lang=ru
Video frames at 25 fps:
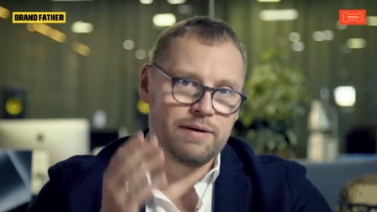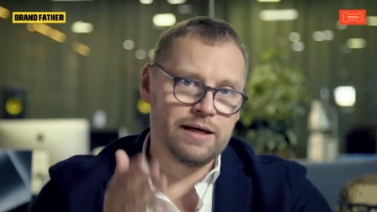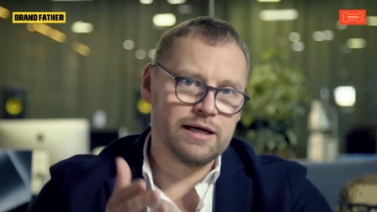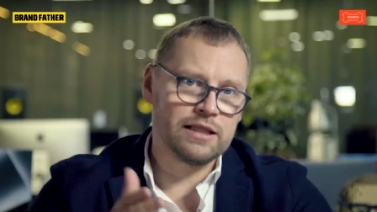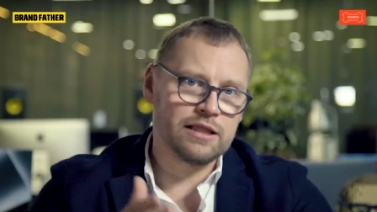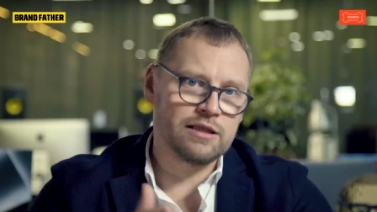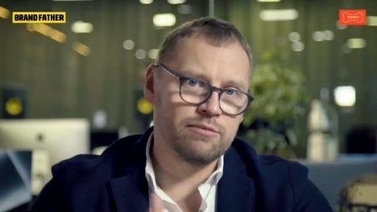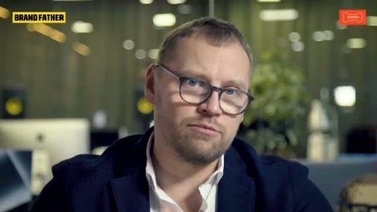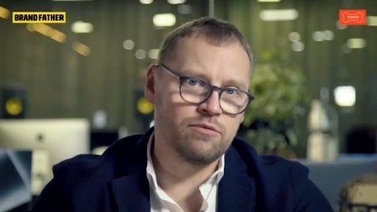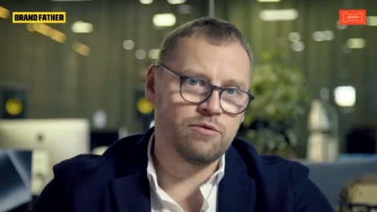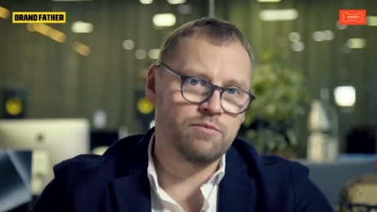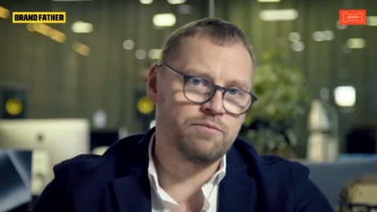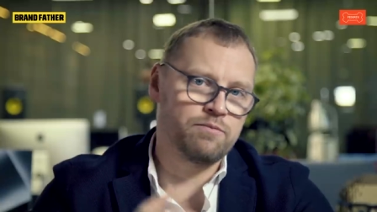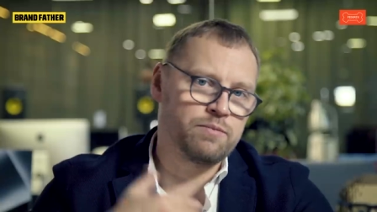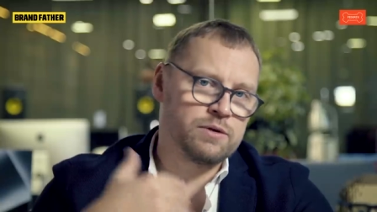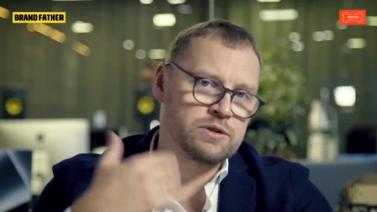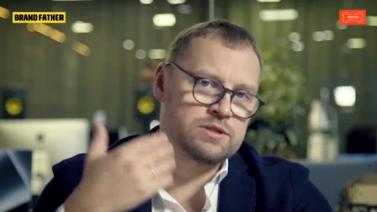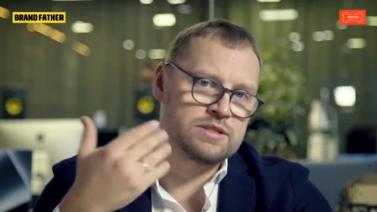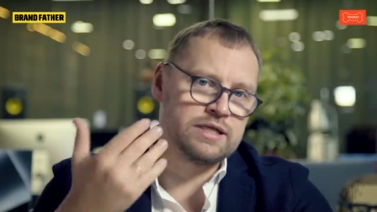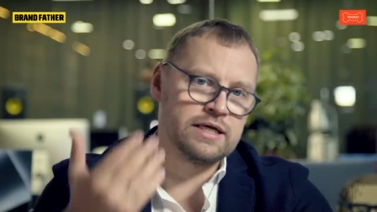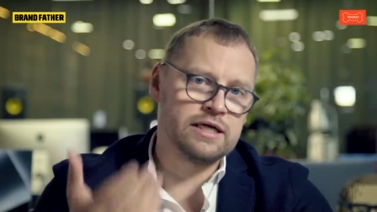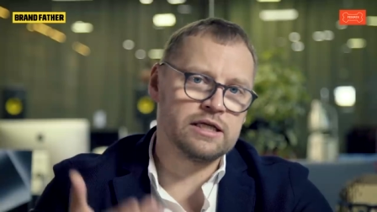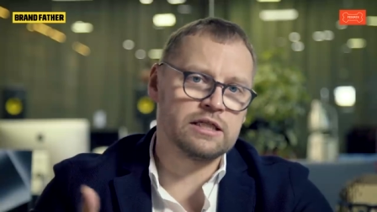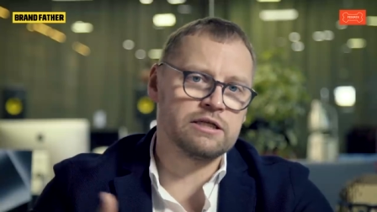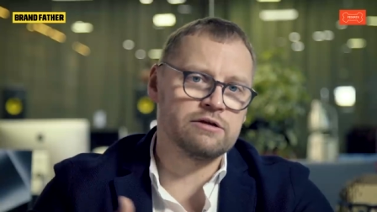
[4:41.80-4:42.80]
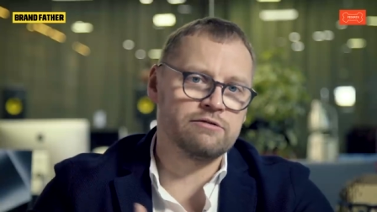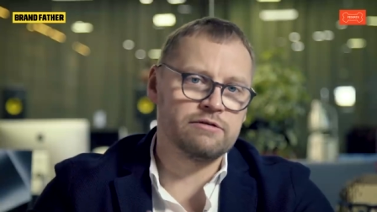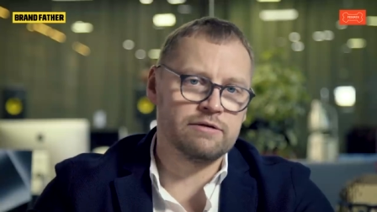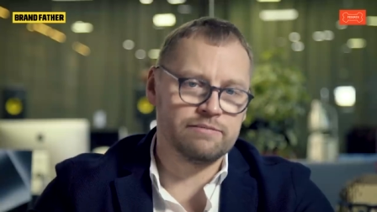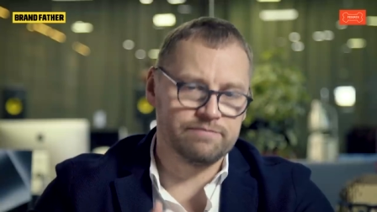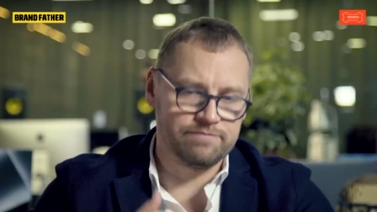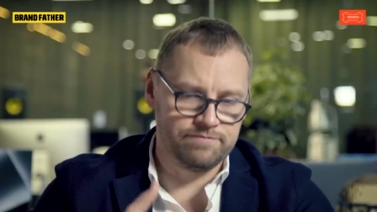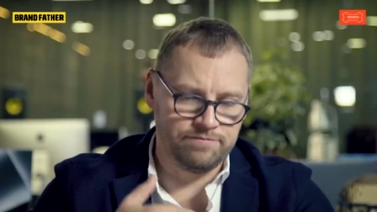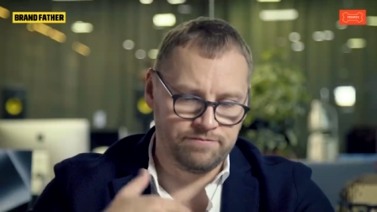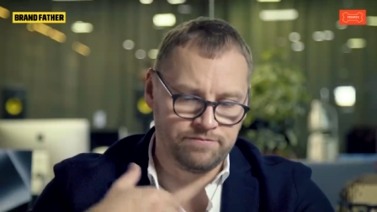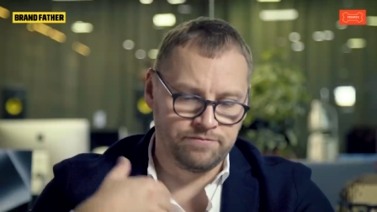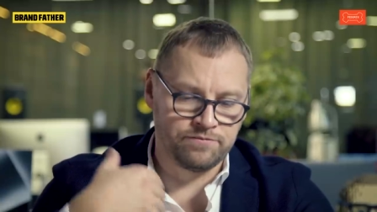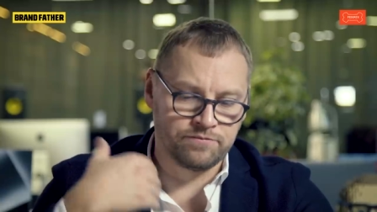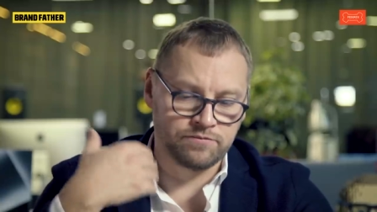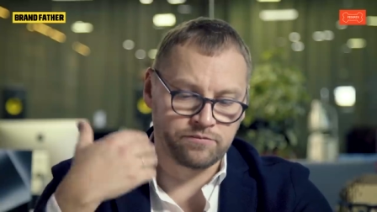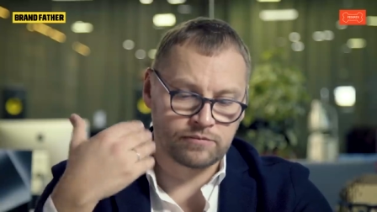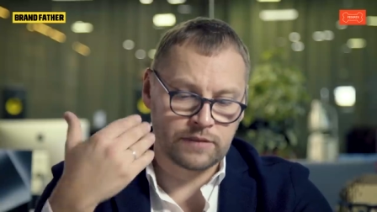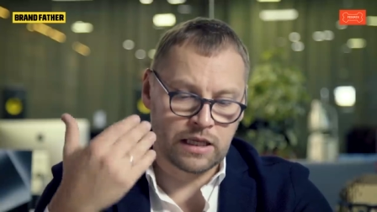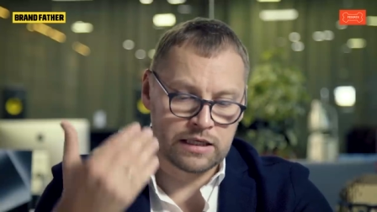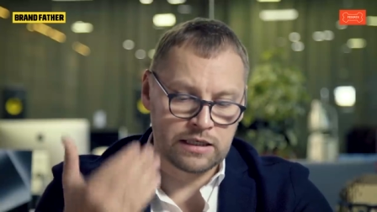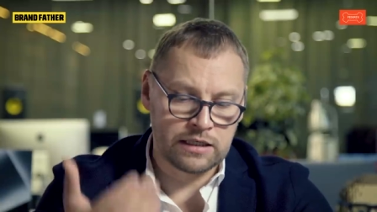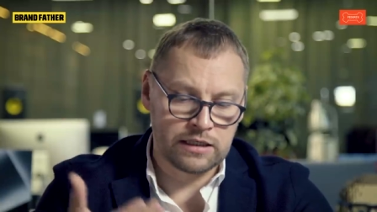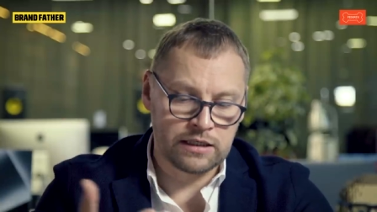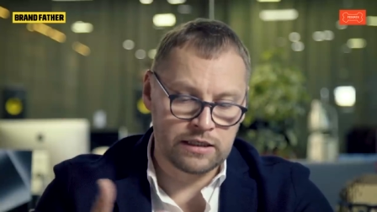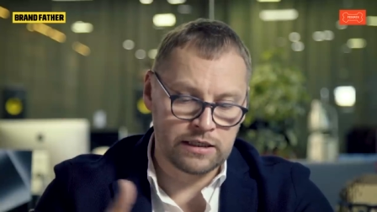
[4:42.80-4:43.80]
Поэтому после этого
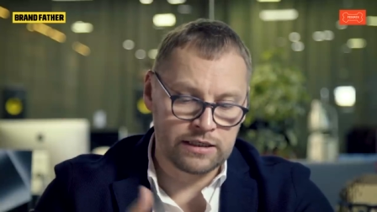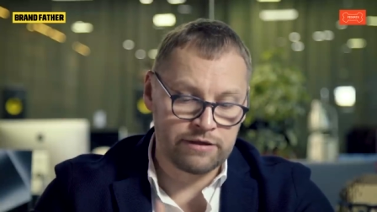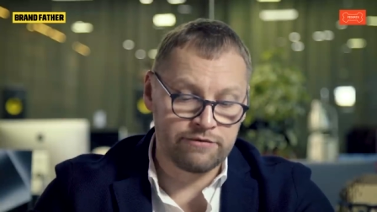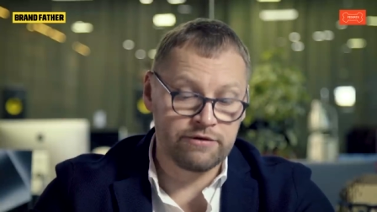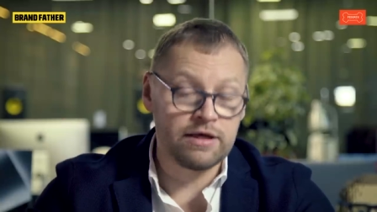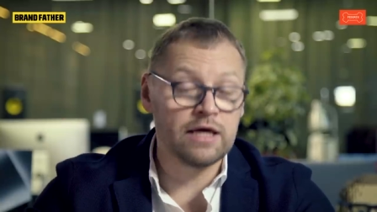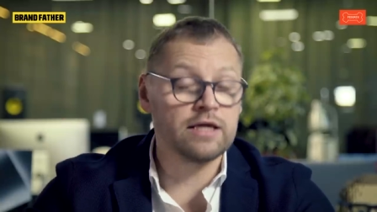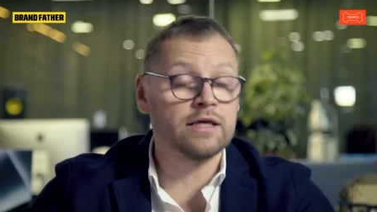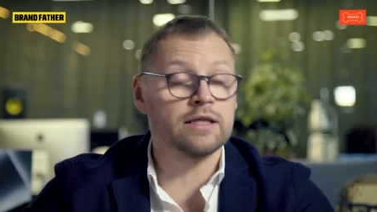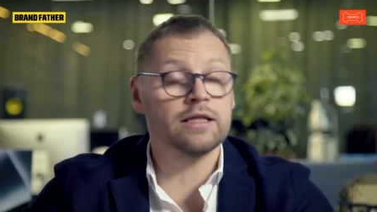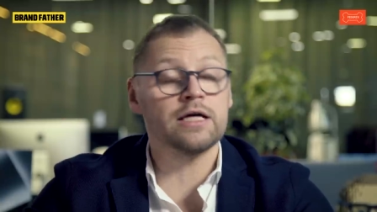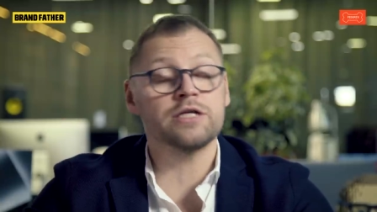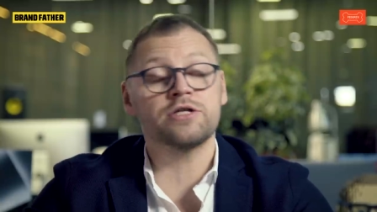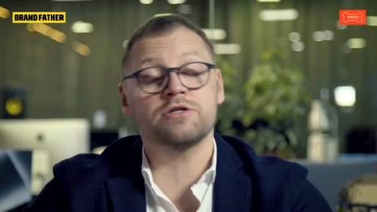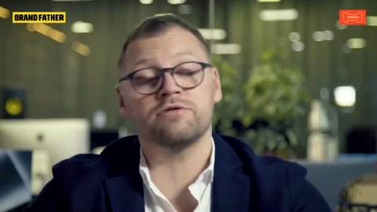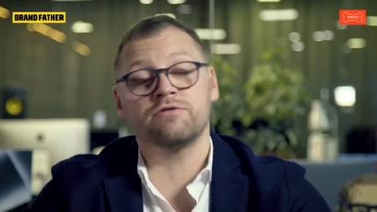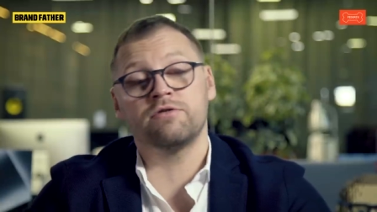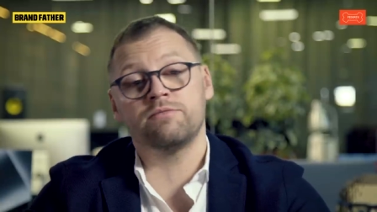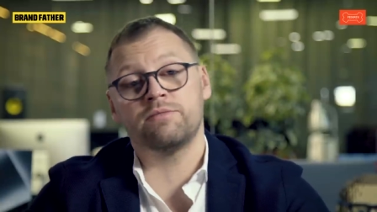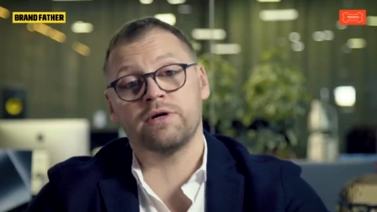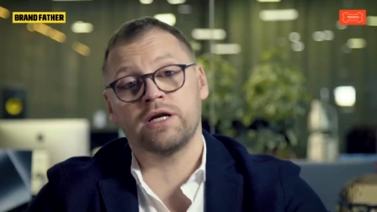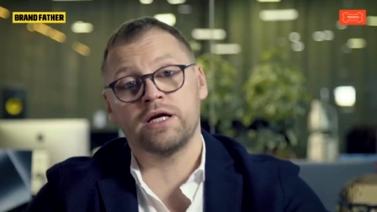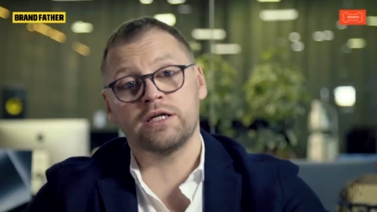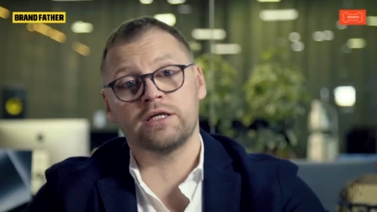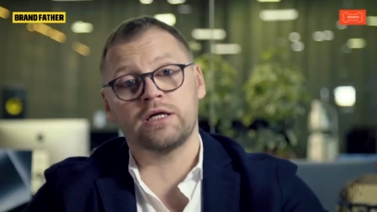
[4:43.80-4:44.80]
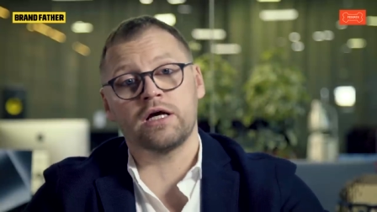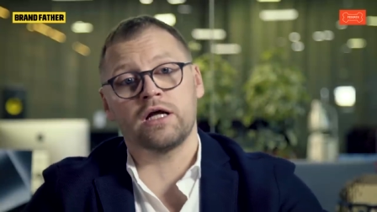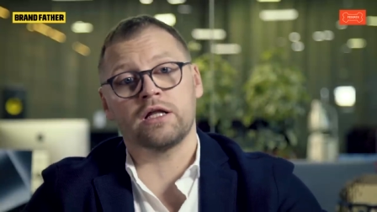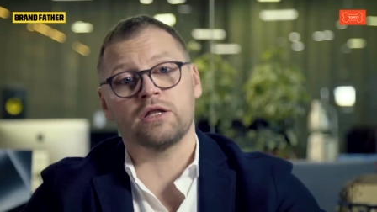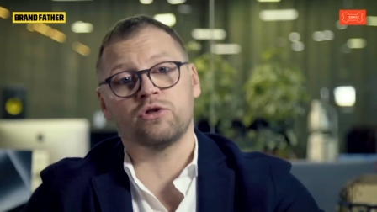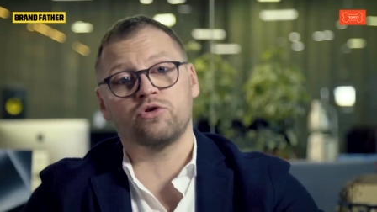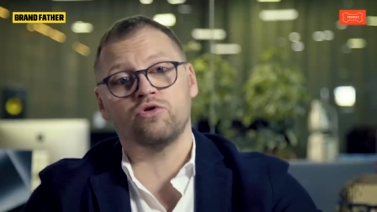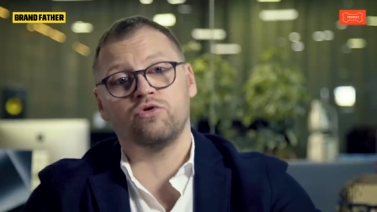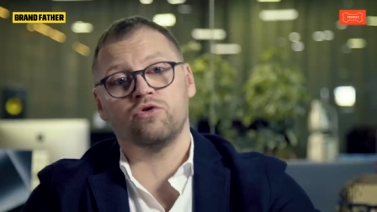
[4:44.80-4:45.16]
э, Евгений начал выбирать